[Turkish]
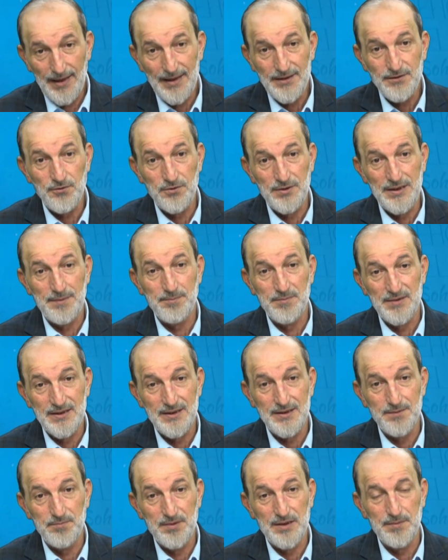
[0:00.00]
en
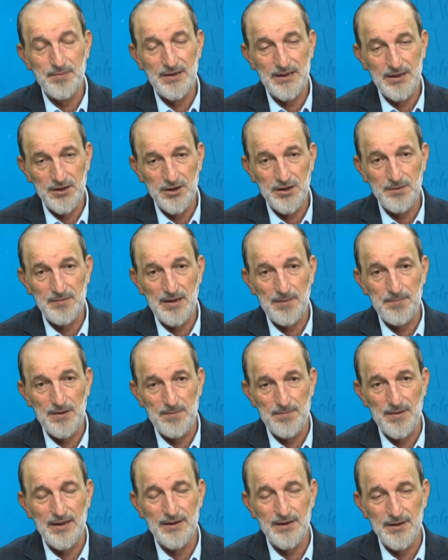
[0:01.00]
önemlisi bir birikim
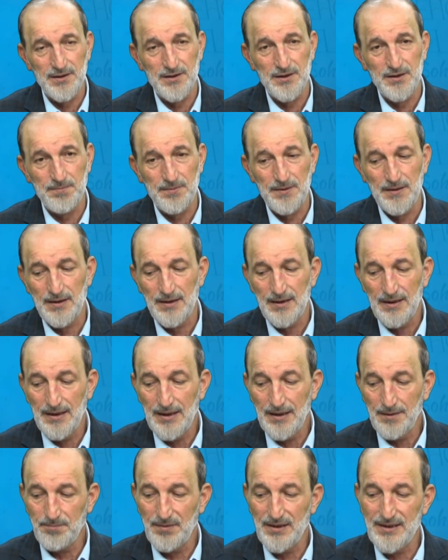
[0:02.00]
yapamadığın gibi
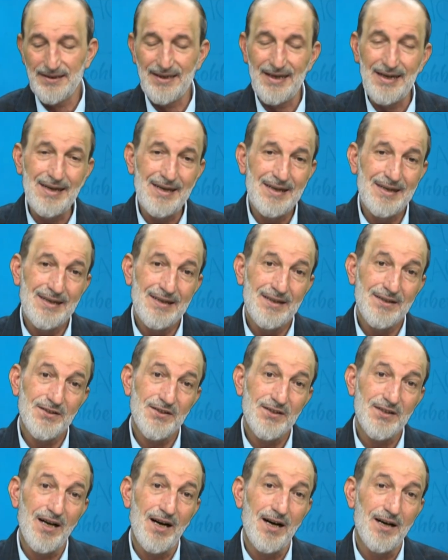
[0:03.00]
bir de
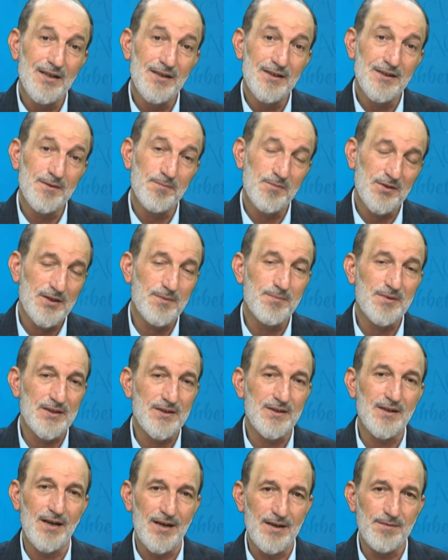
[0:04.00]
sağlığımızı
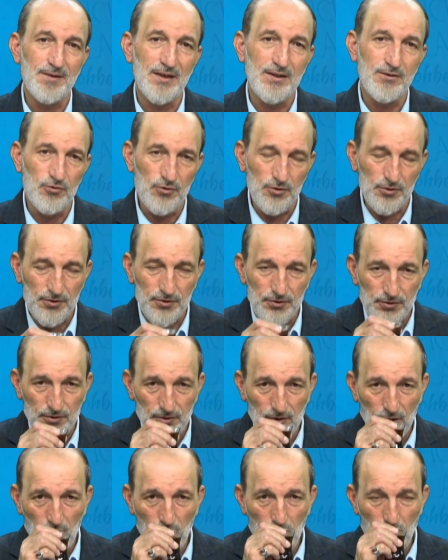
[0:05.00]
biz
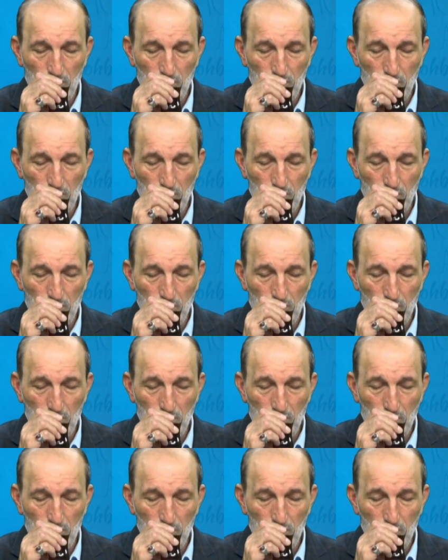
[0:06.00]
kaybediyoruz.